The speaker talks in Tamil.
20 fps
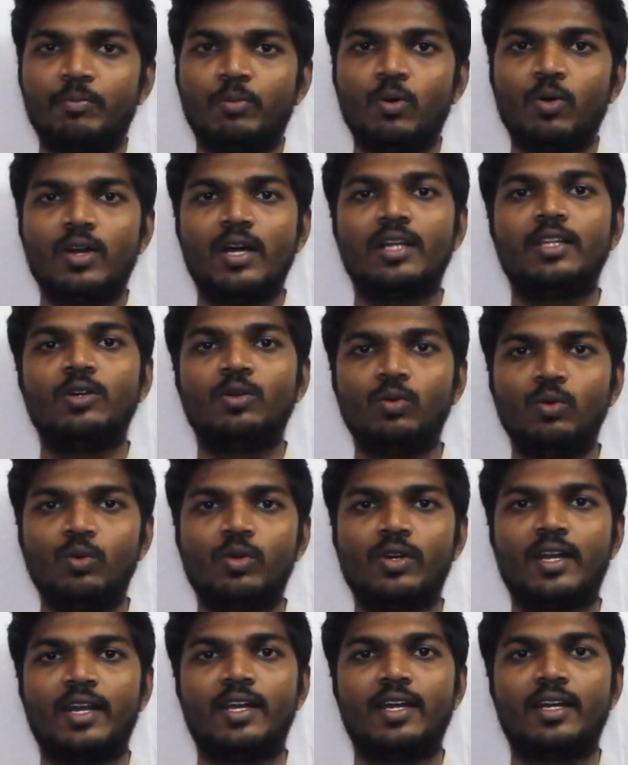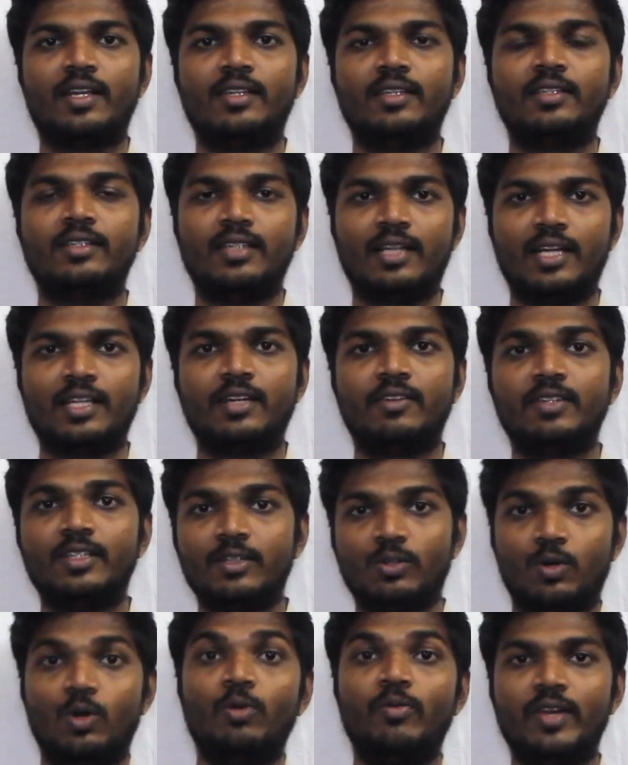போகாத ஊர் கிடையாது அதாவது
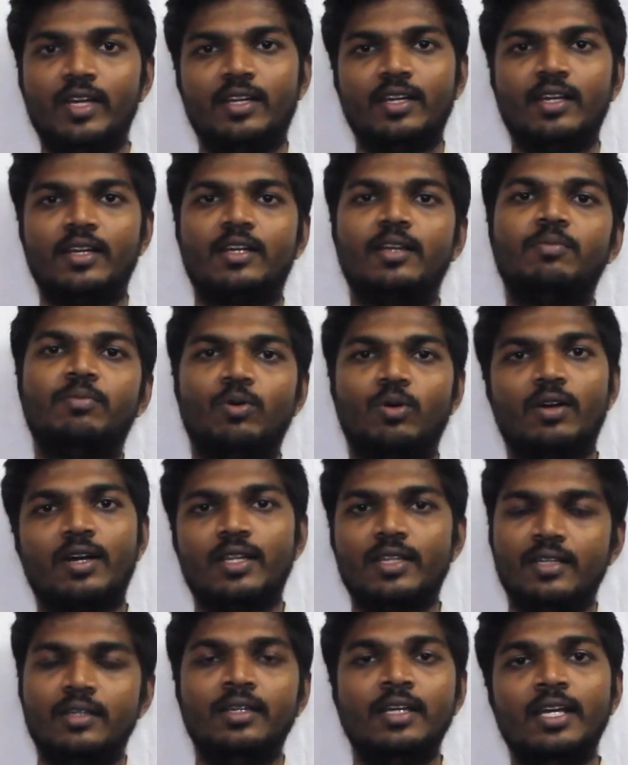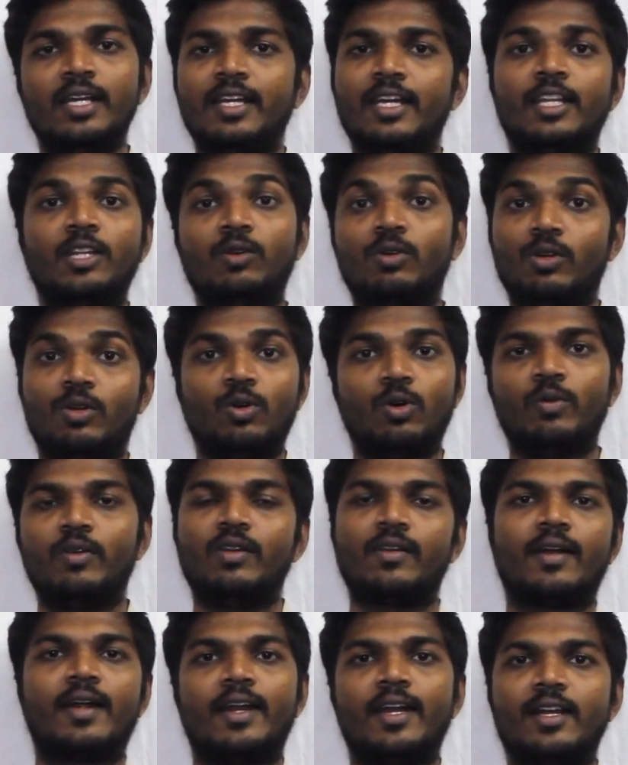கோவில்களுக்கு போகாத எந்த ஒரு
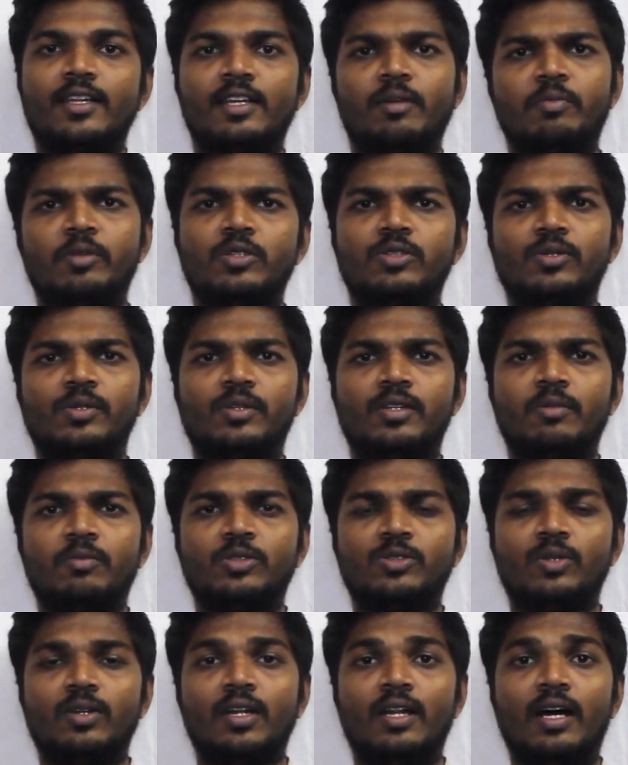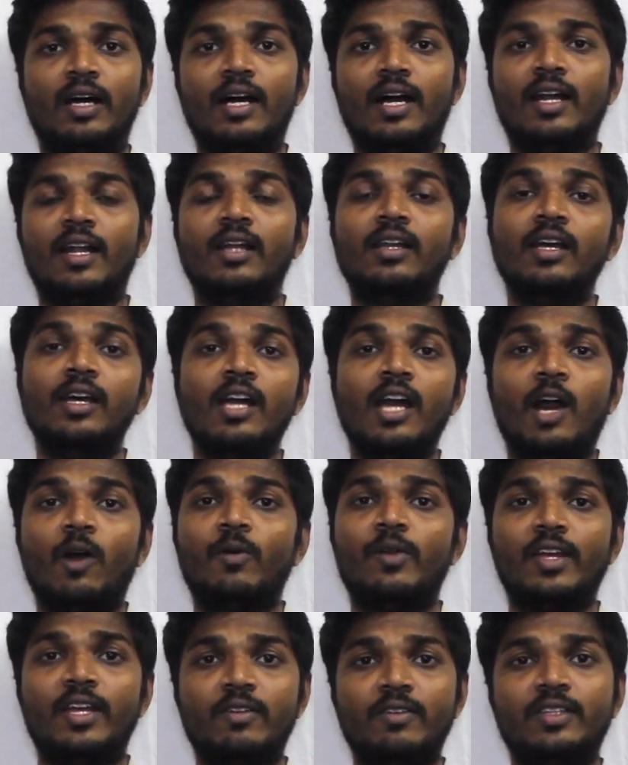கோவிலும் கிடையாது அப்படின்னு சொல்லிட்டு நம்ம சொல்லலாம் ஆனால்
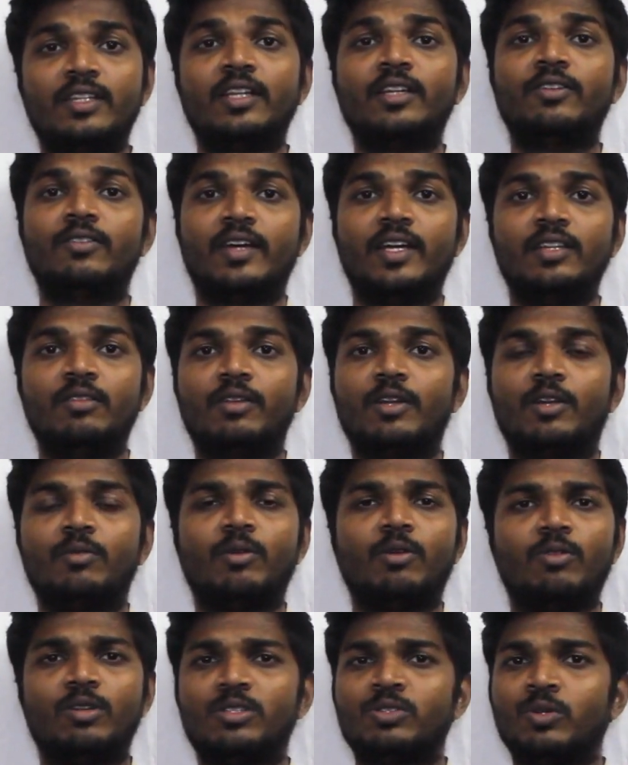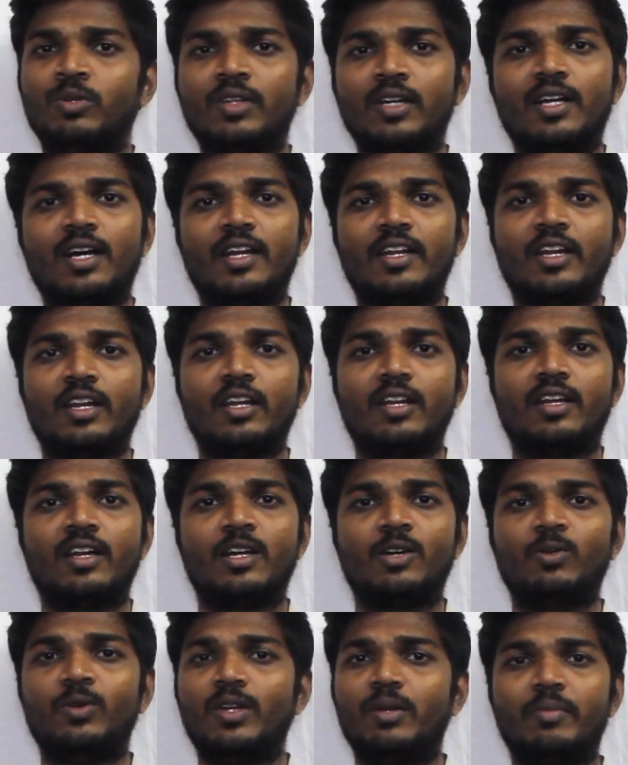அவருடைய இருபத்தேழு வயது வரைக்கும் அவருடைய சொந்த
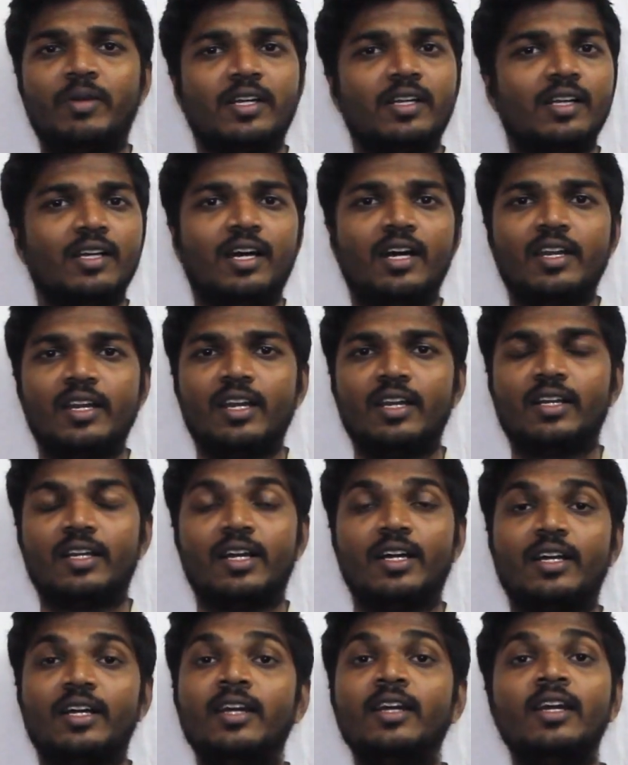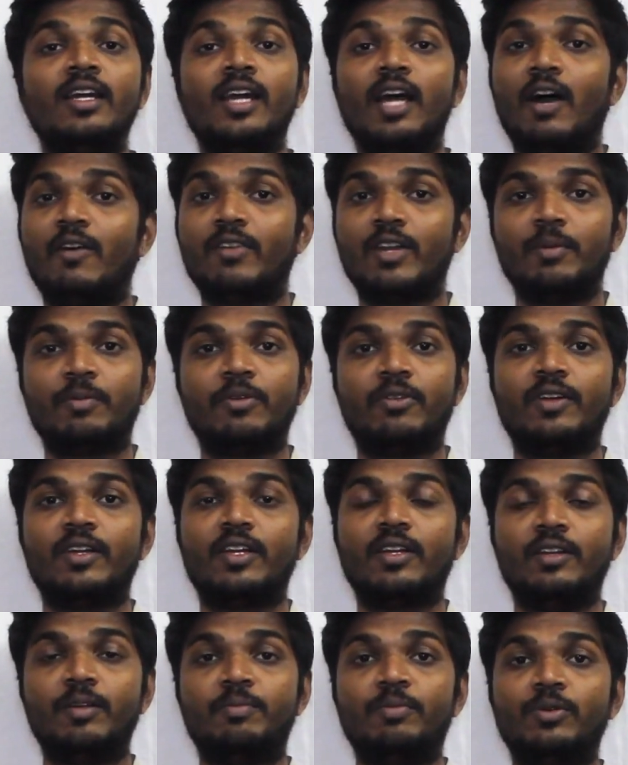காரியங்களுக்காகவோ இல்லை மற்ற காரியங்களுக்காக அவர் இப்போ
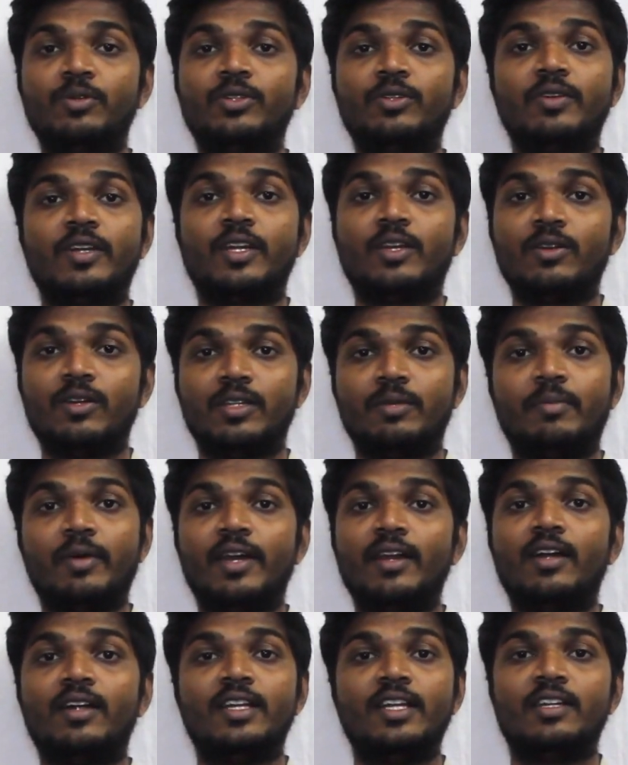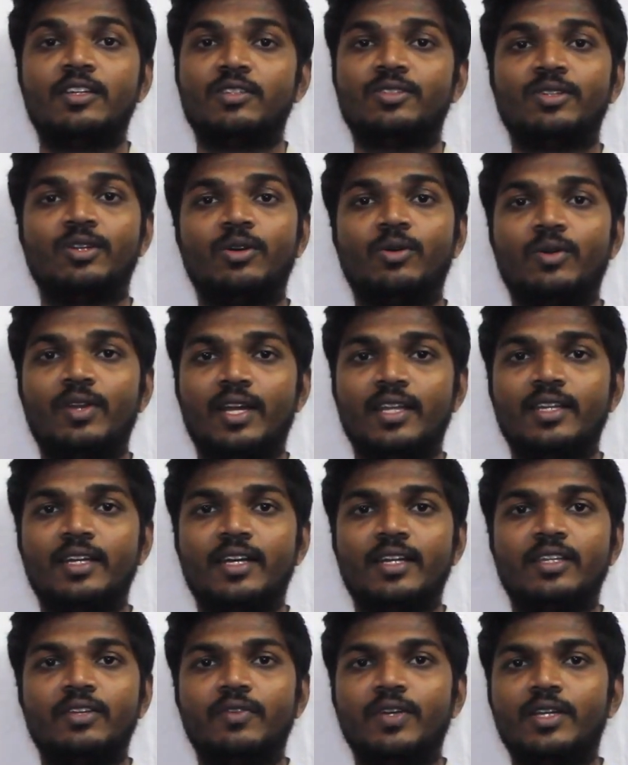இப்போது வரைக்கும் அந்த மயிலாடி என்று சொல்லக்கூடிய அந்த
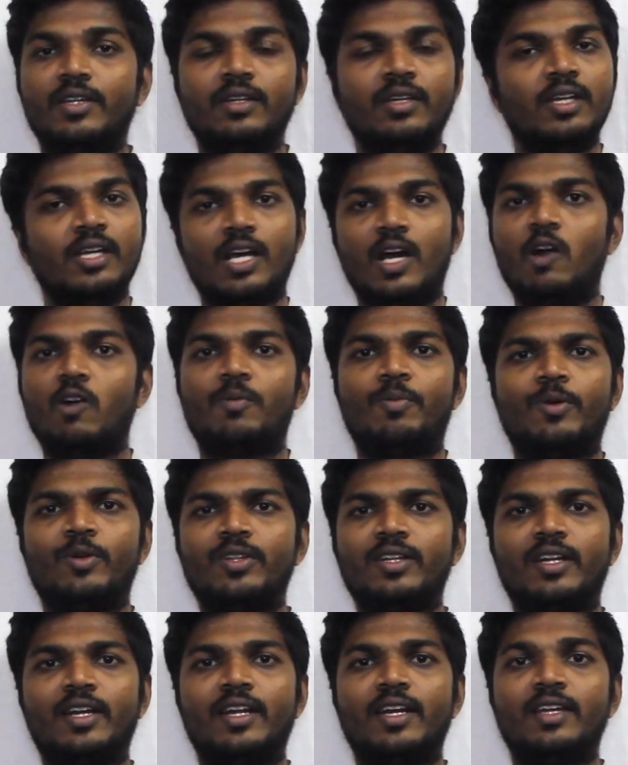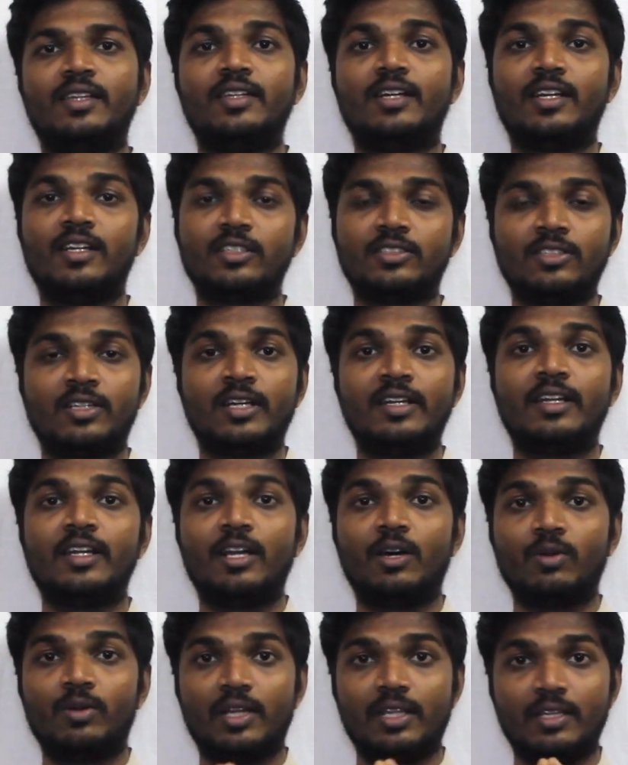இடத்த விட்டு அவர் போனது கிடையாது அன்லஸ்
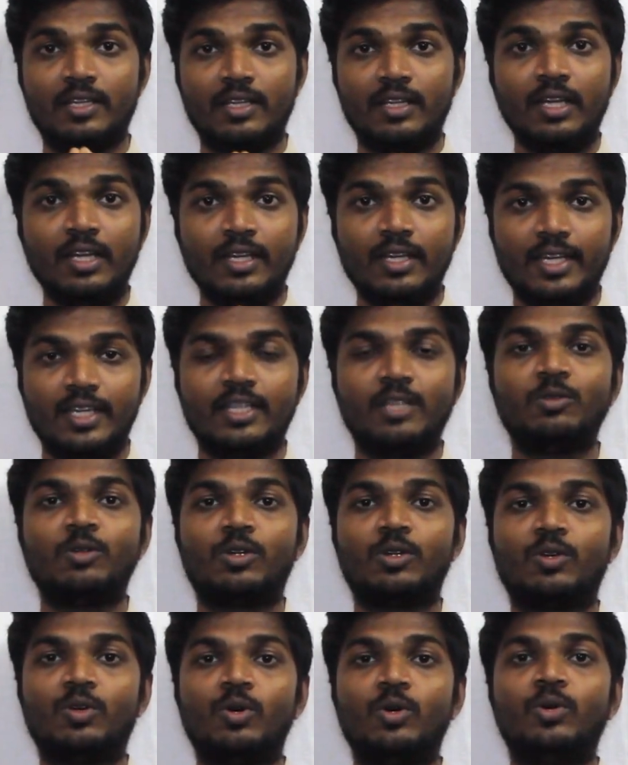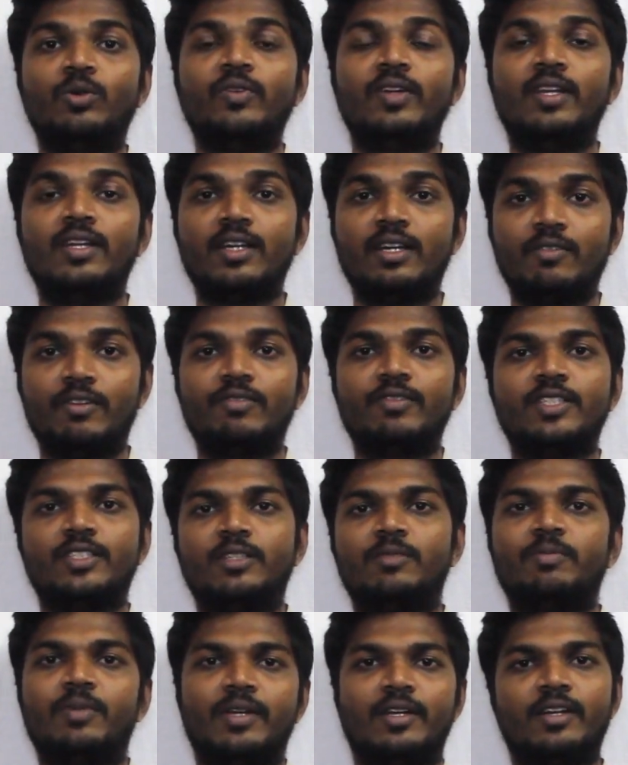அவர் அவர் அந்த ஏதாவது ஒரு கோவிலை அவர்
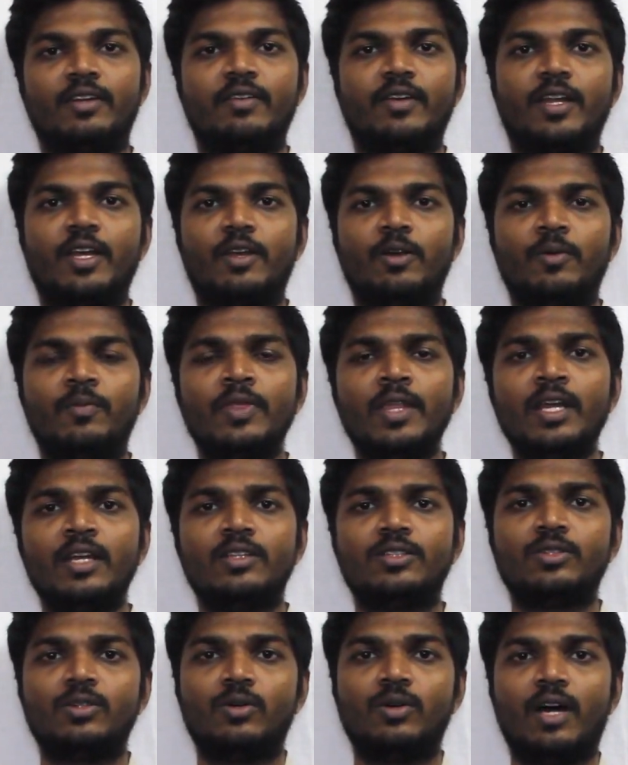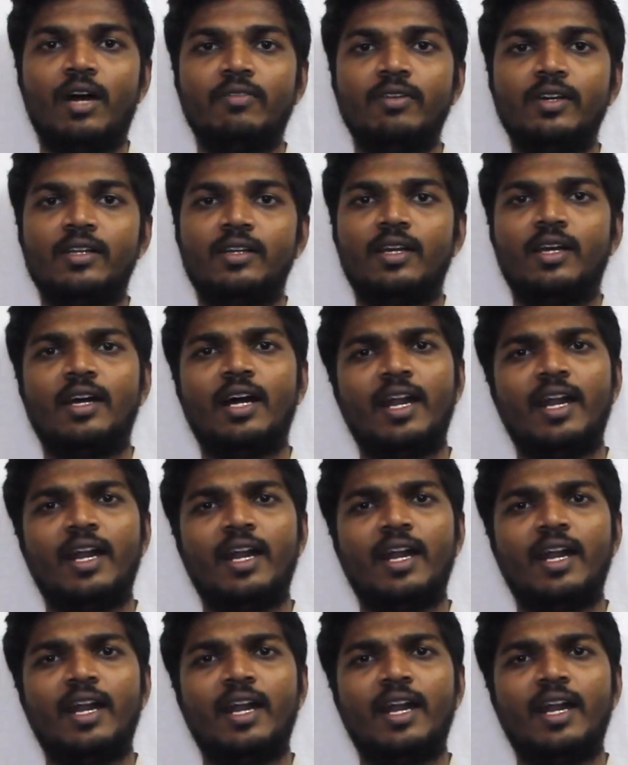விசிட் பண்ணுற வரைக்கும் ஸோ அவர்